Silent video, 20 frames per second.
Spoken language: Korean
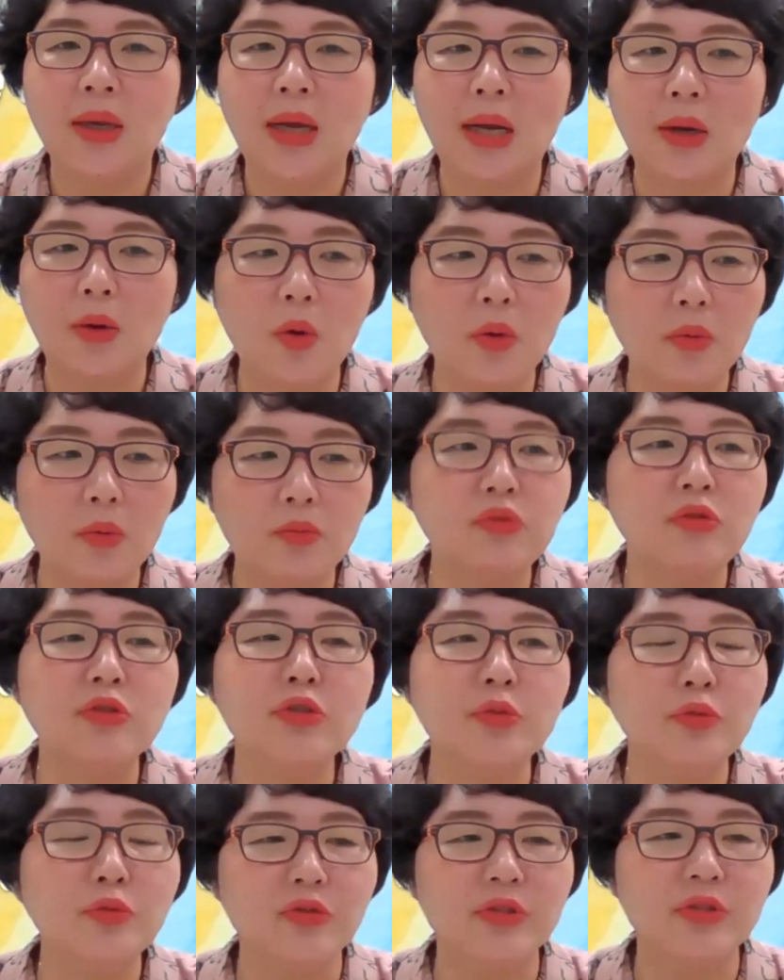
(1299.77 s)
하고 물
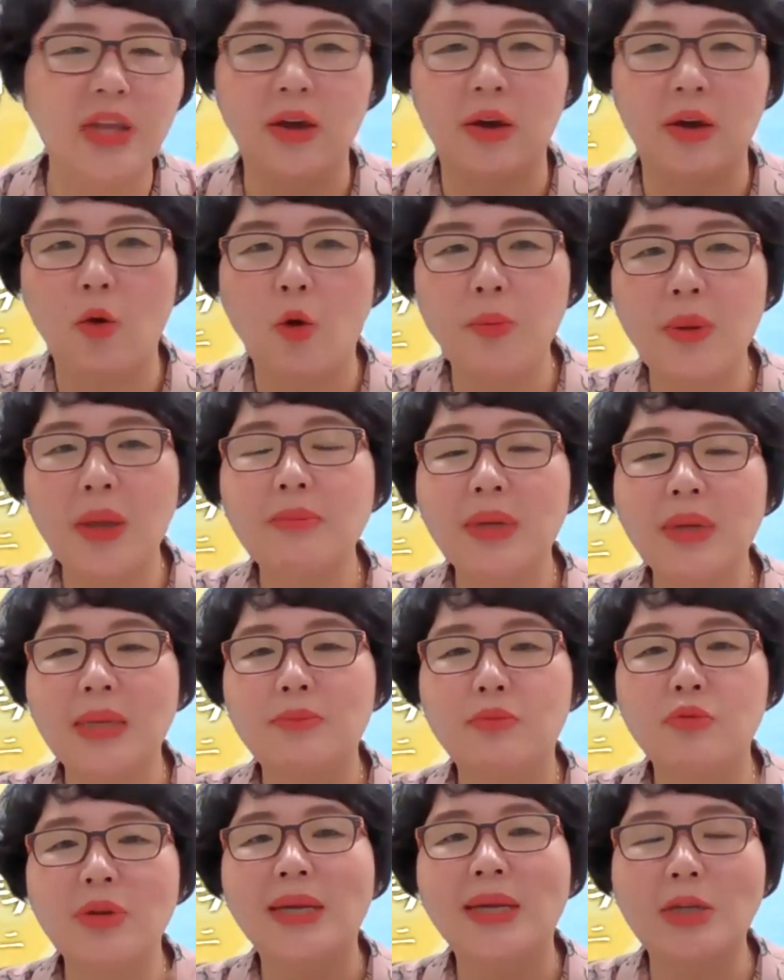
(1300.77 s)
좀 주세요. 500ml
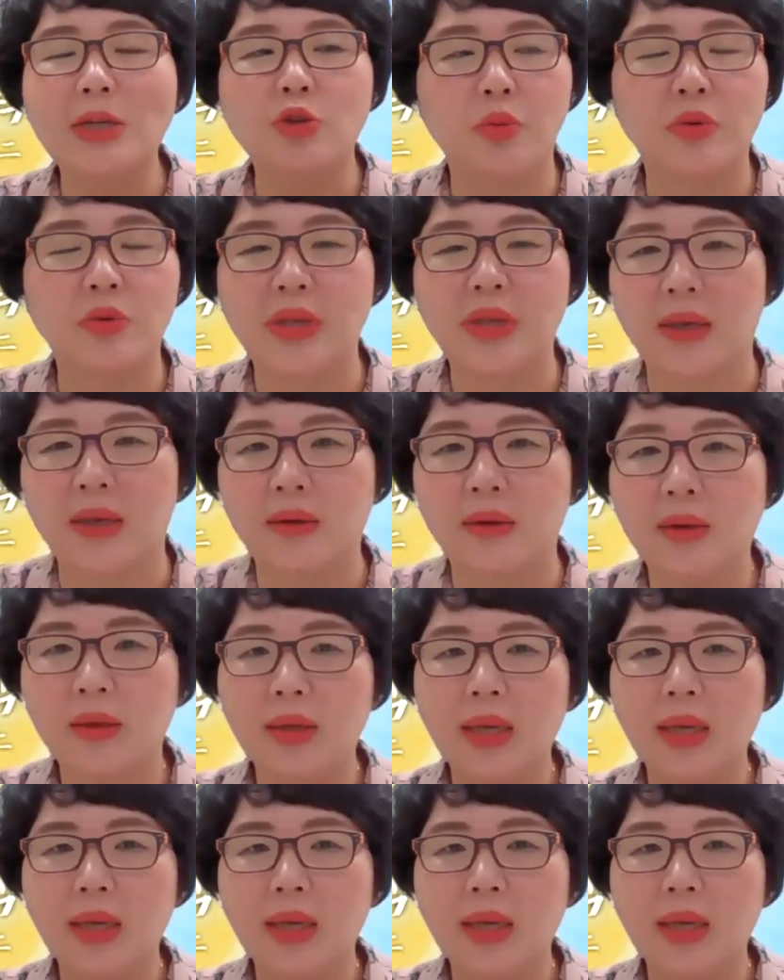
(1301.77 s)
물 하나 줘보세요.